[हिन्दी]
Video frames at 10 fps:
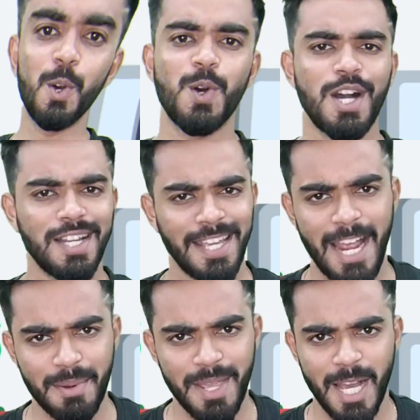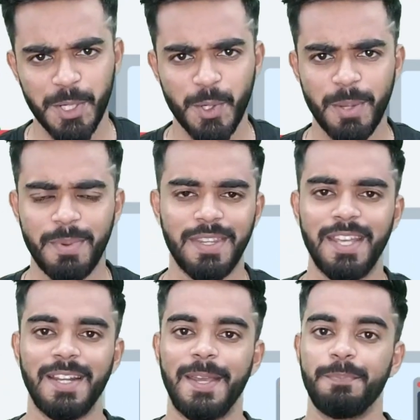को अन अकेडमी आरोग्य पर
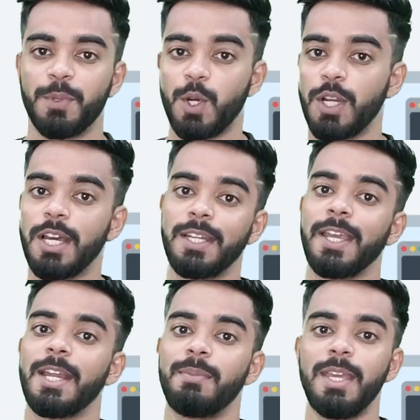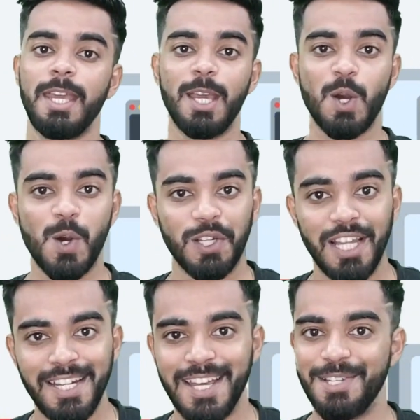देख रहे हैं और अन अकेडमी एक
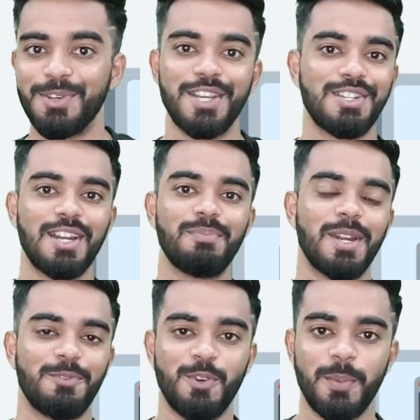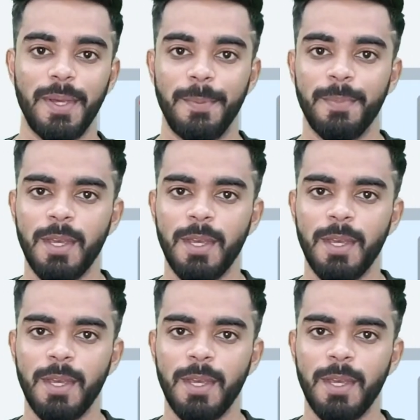ऑनलाइन एजुकेशनल प्लेटफॉर्म है